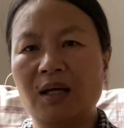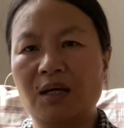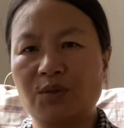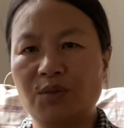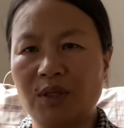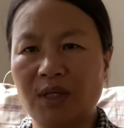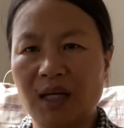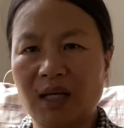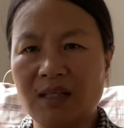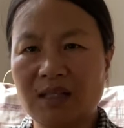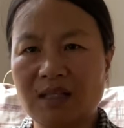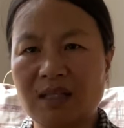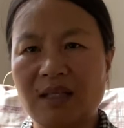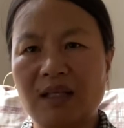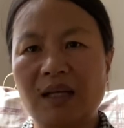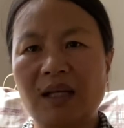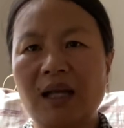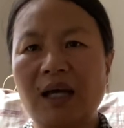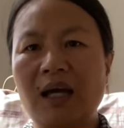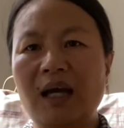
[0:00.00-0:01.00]
学钢
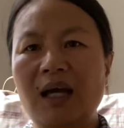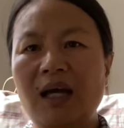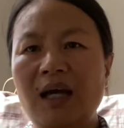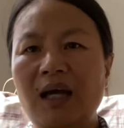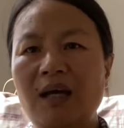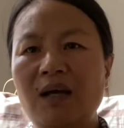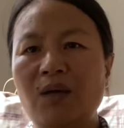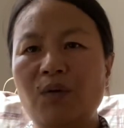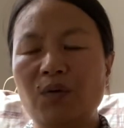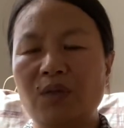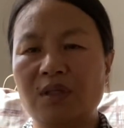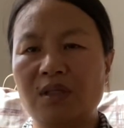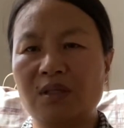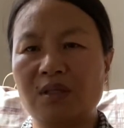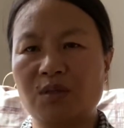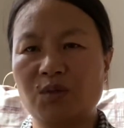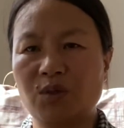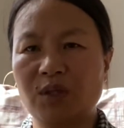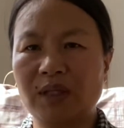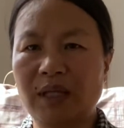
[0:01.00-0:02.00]
琴啦，或者
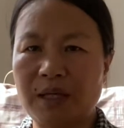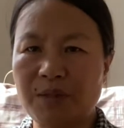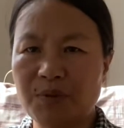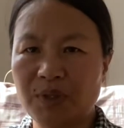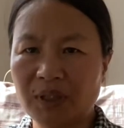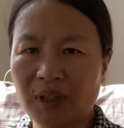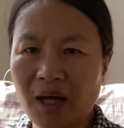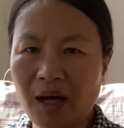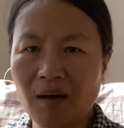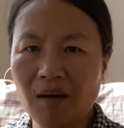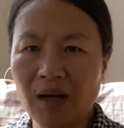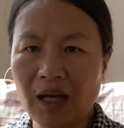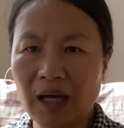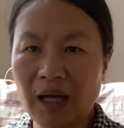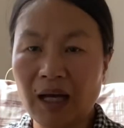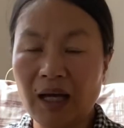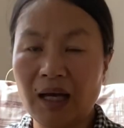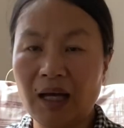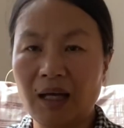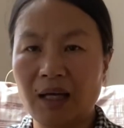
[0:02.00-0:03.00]
是学跆拳道
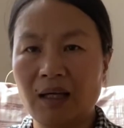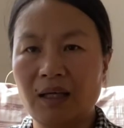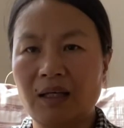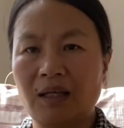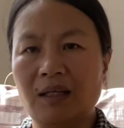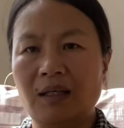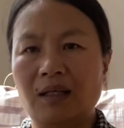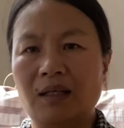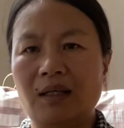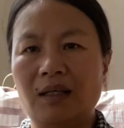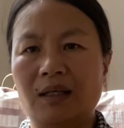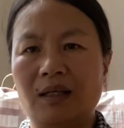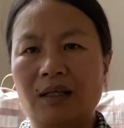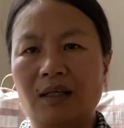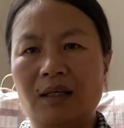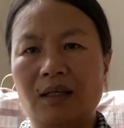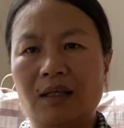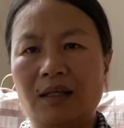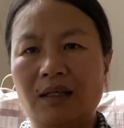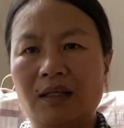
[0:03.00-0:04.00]
啦，
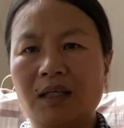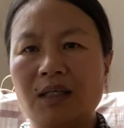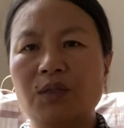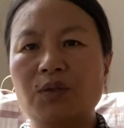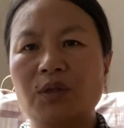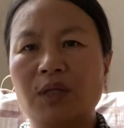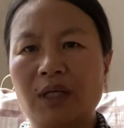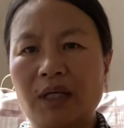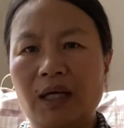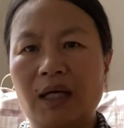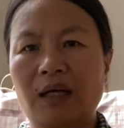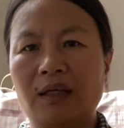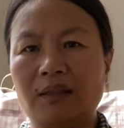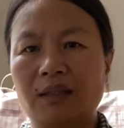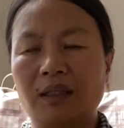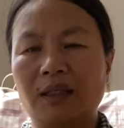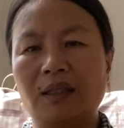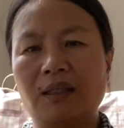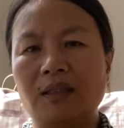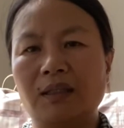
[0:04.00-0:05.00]
呃，各种各样
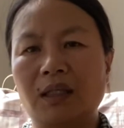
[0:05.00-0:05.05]
的。